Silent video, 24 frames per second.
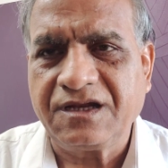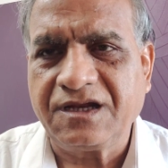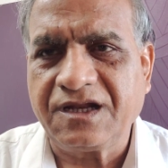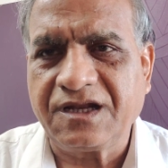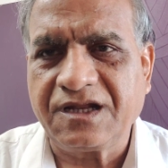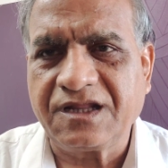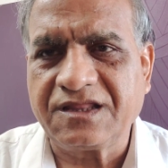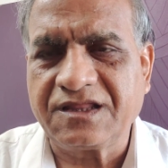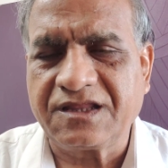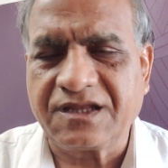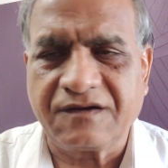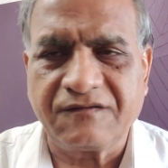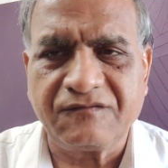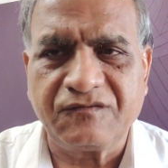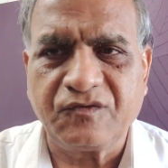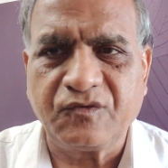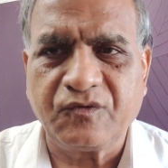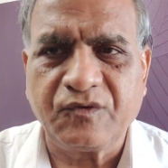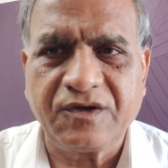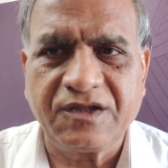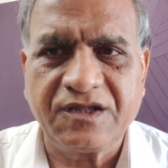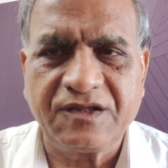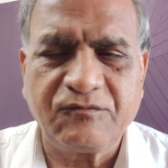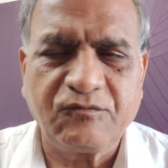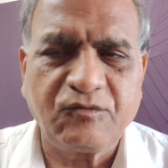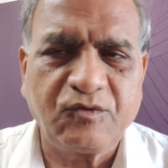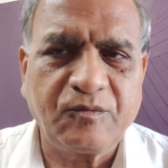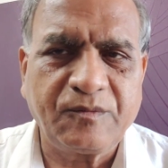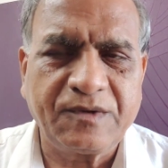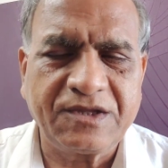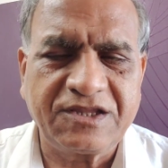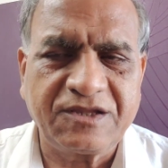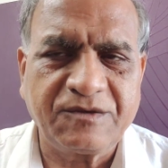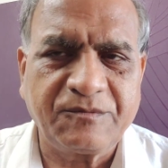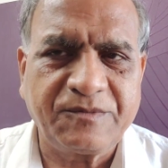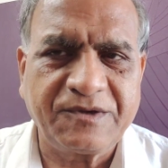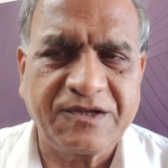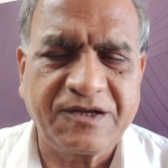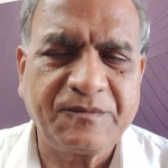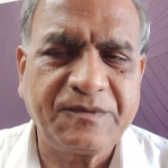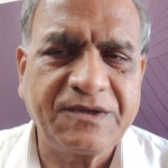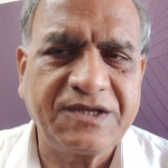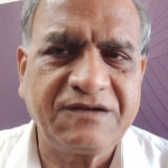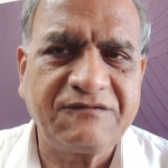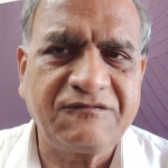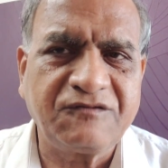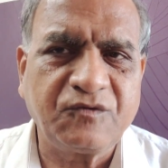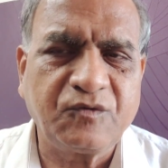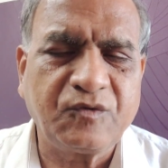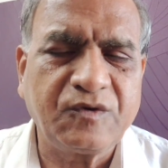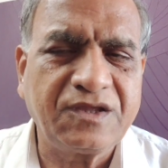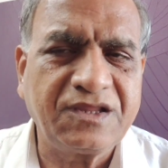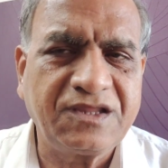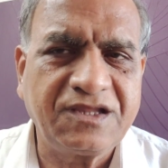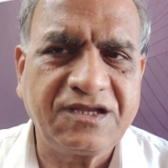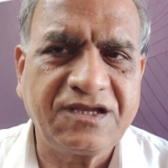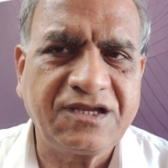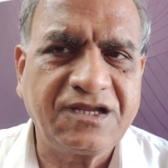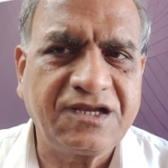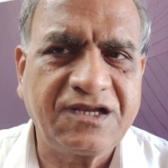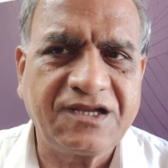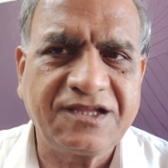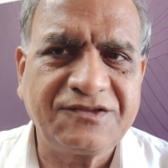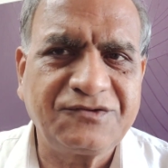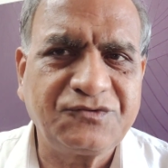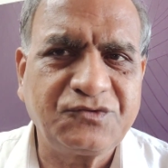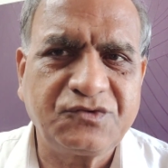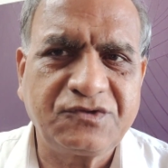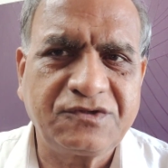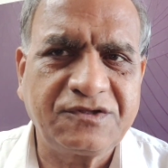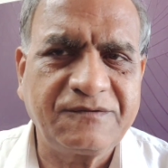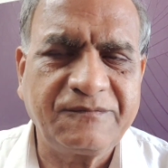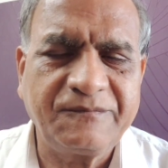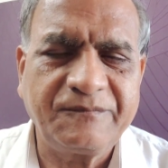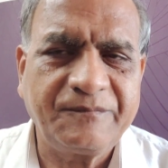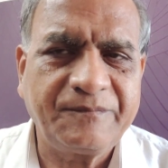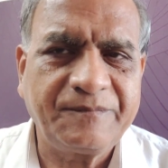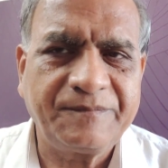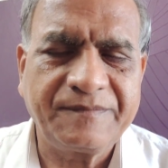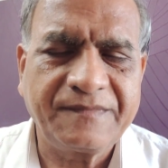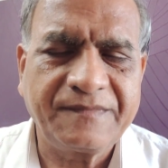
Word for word: నిరంతర వివాదము మతపరమైన వివాదాన్ని ఎలా చూస్తాం